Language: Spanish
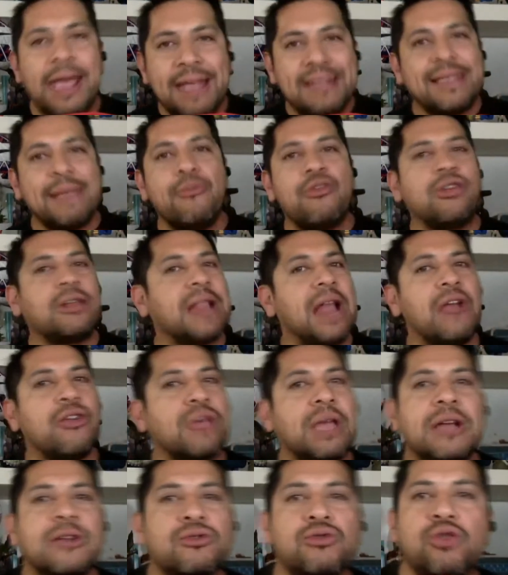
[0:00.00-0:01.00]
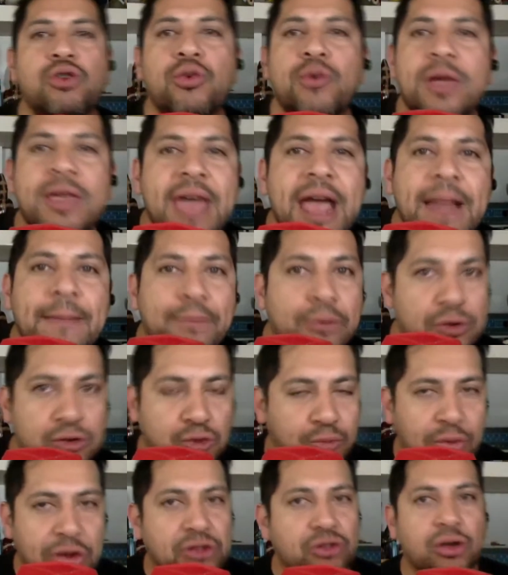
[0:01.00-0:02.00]
Está muy claro que Arturo Vidal, por
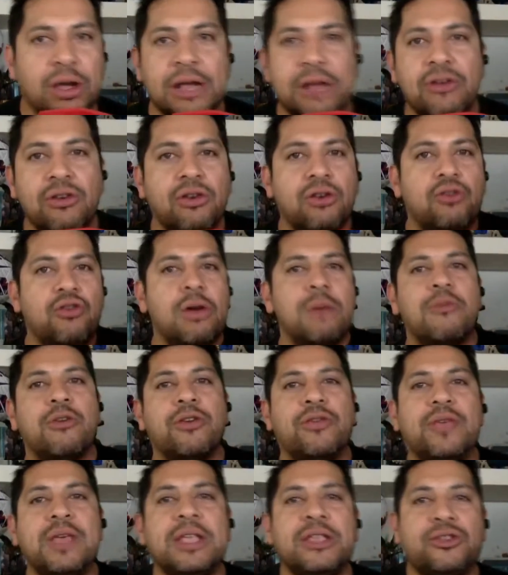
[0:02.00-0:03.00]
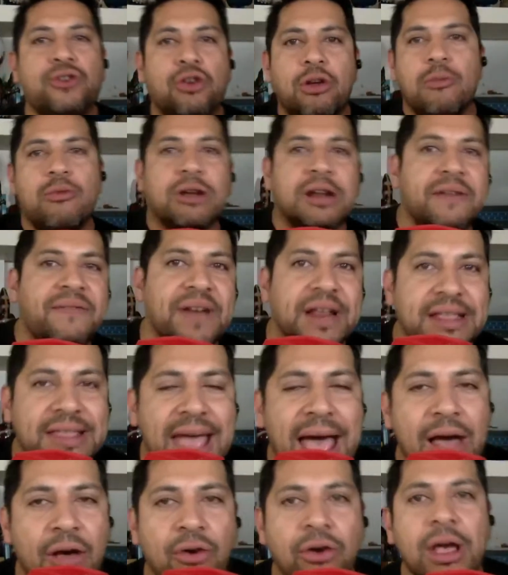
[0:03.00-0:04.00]
supuesto que no, lo hemos dicho, lo hemos
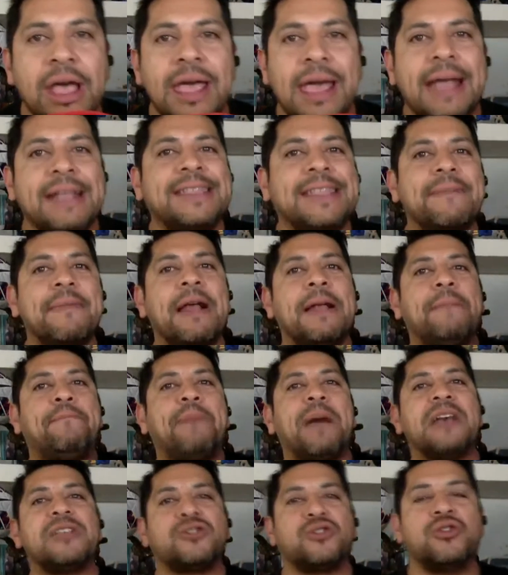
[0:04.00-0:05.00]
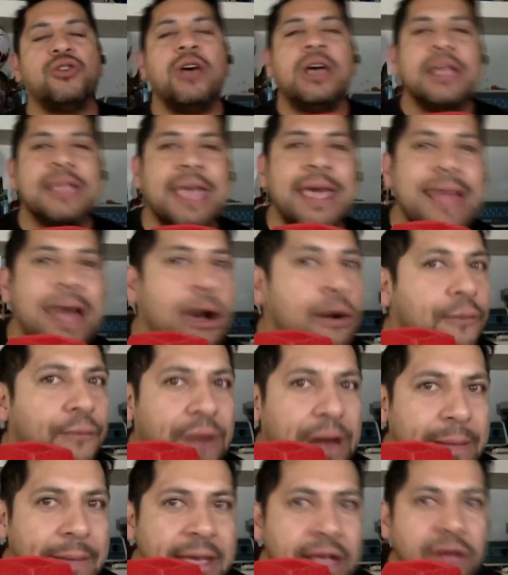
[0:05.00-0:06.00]
refrendado, este mal paso que ha dado
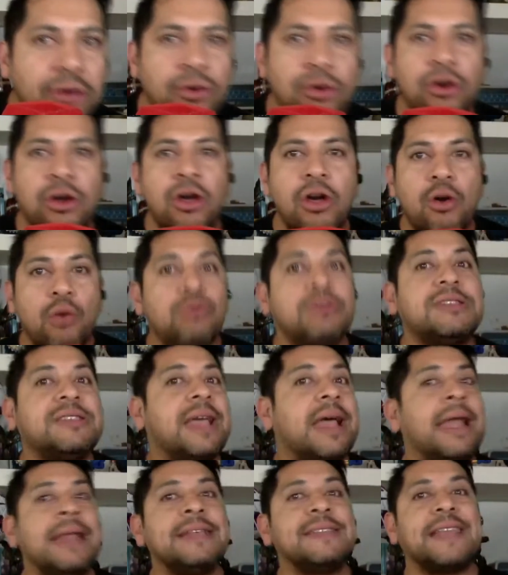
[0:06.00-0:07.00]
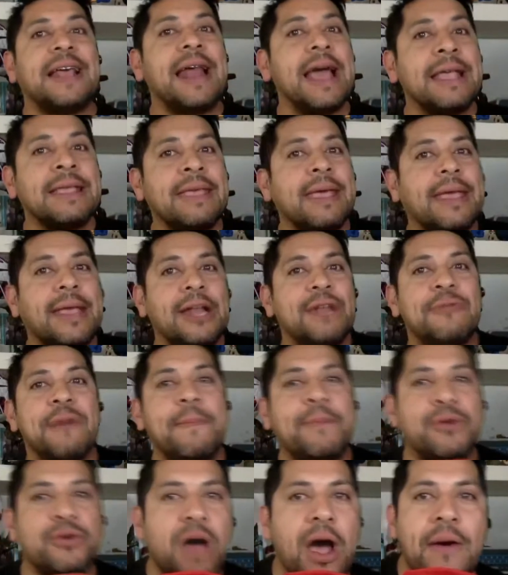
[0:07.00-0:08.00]
un Flamengo, un Charles Aranguis que lo
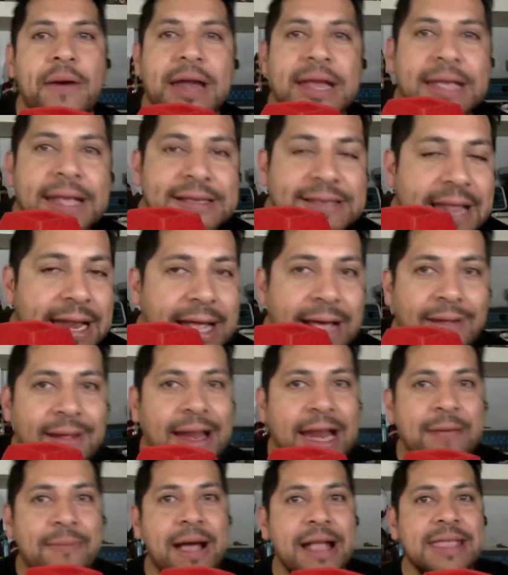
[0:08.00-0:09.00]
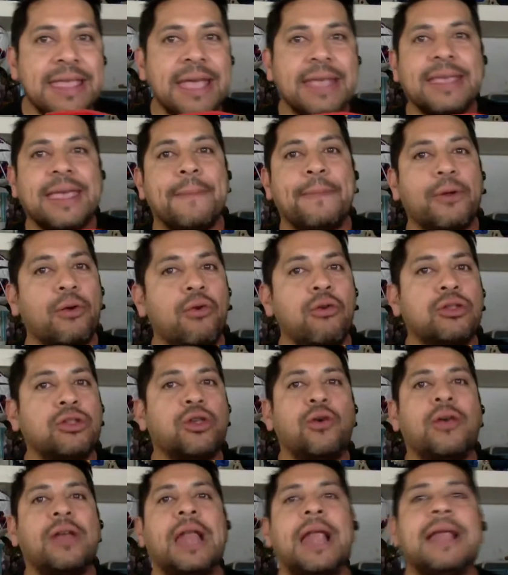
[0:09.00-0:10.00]
más probable es que salga de Alemania y que
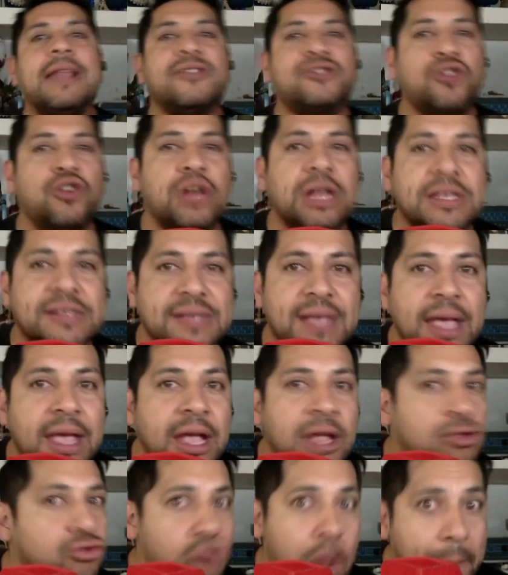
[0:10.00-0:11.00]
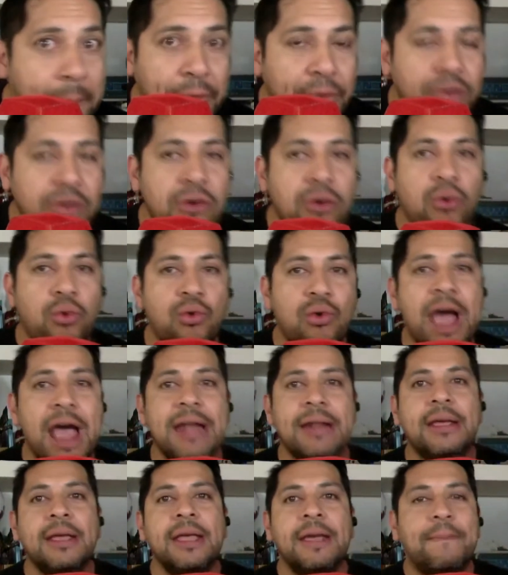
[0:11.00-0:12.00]
producto de las lesiones no ha podido
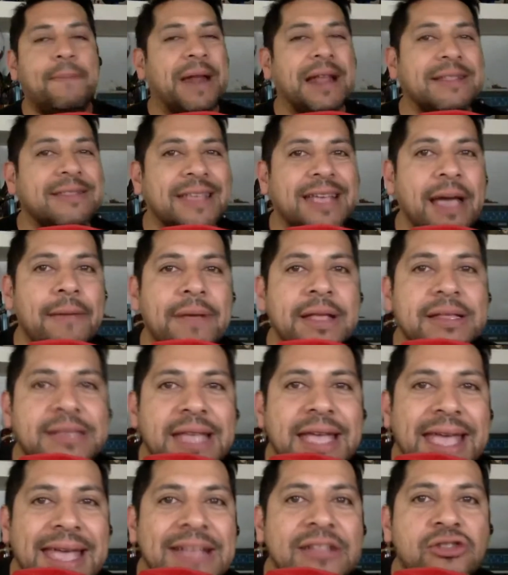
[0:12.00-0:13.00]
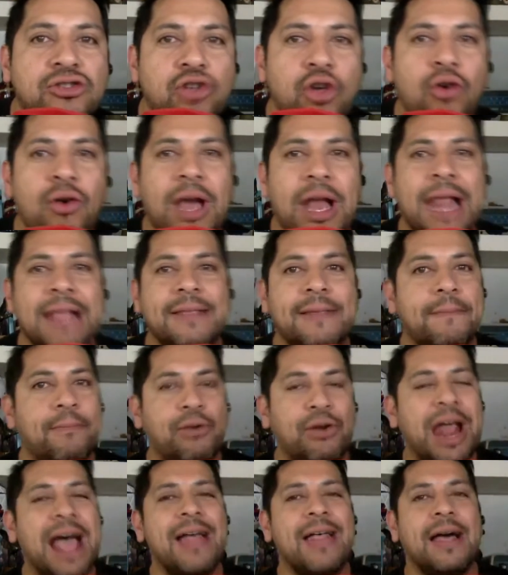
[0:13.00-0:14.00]
jugar prácticamente en toda la
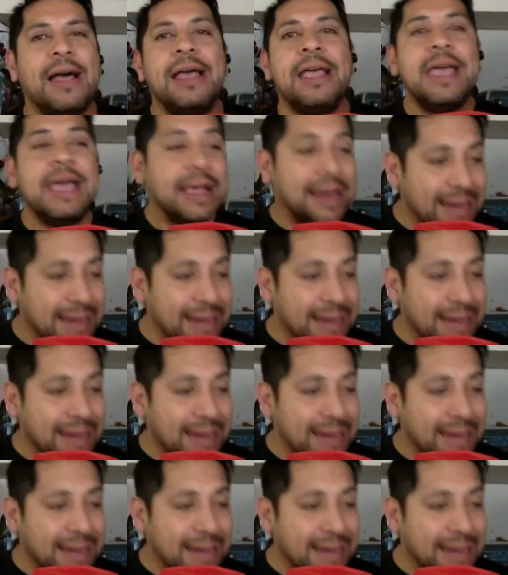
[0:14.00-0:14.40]
temporada.